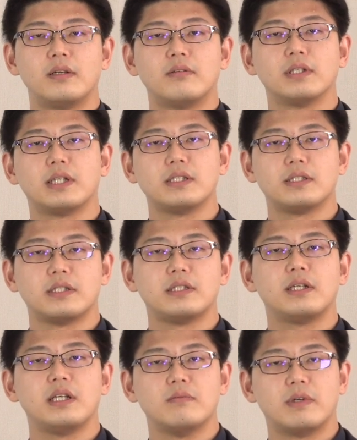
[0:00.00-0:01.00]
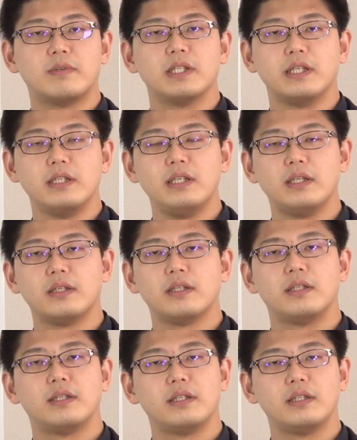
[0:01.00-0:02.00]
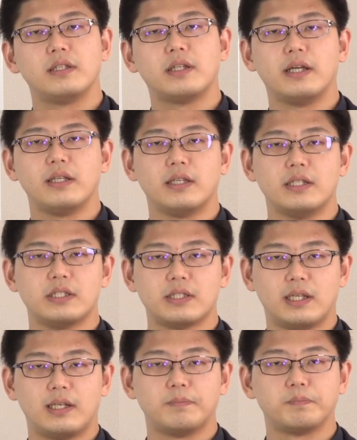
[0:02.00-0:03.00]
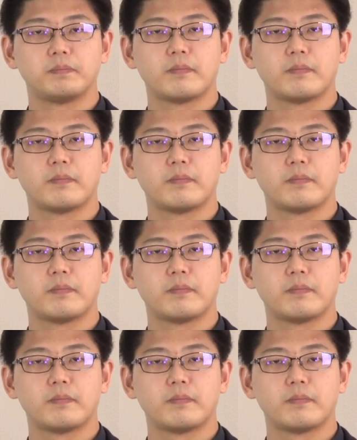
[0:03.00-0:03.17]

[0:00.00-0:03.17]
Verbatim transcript: 私たちが今までに体験した